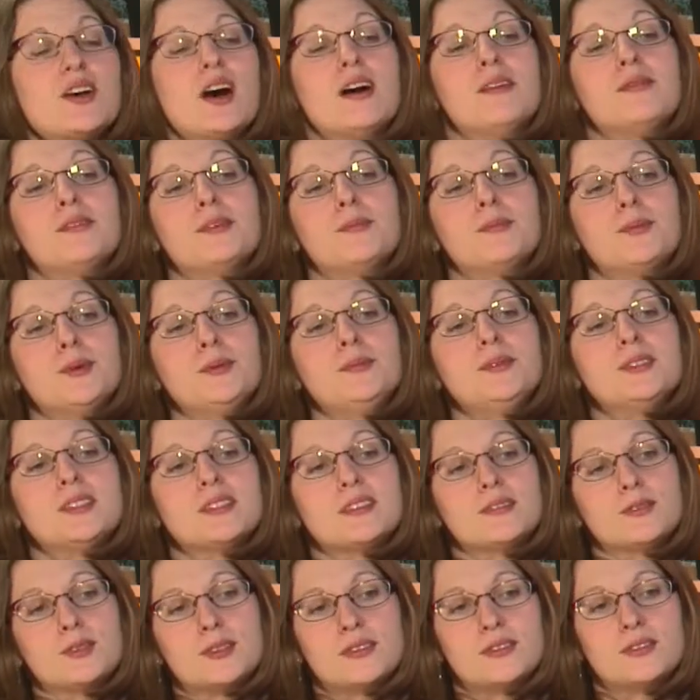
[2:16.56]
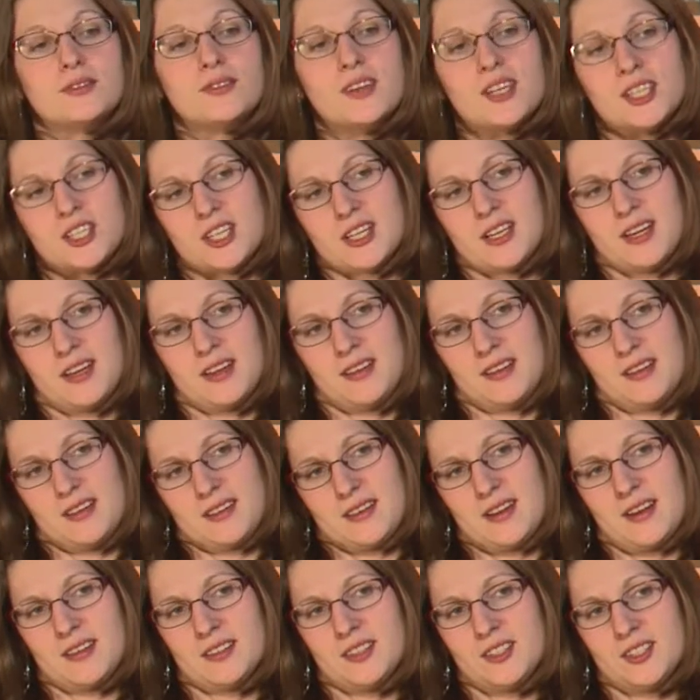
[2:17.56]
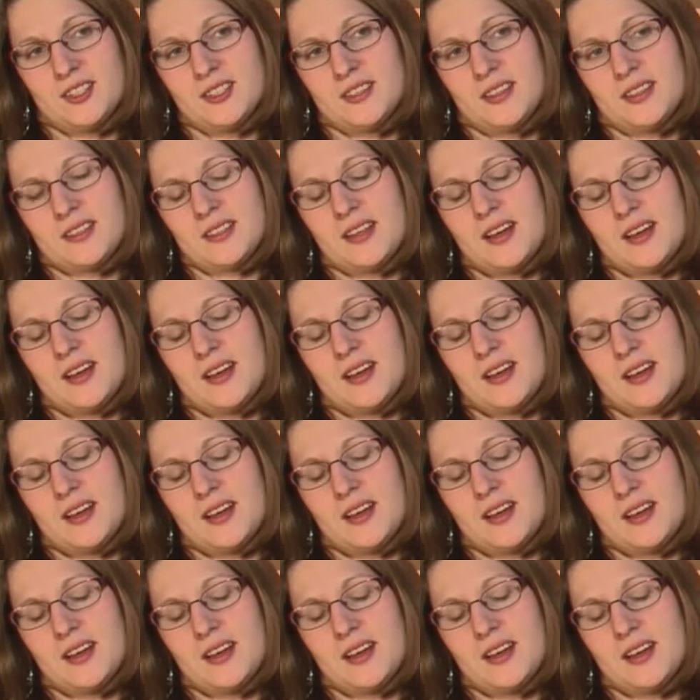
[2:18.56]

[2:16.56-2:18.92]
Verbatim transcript: А вы помните, вот ваша карьера как начиналась?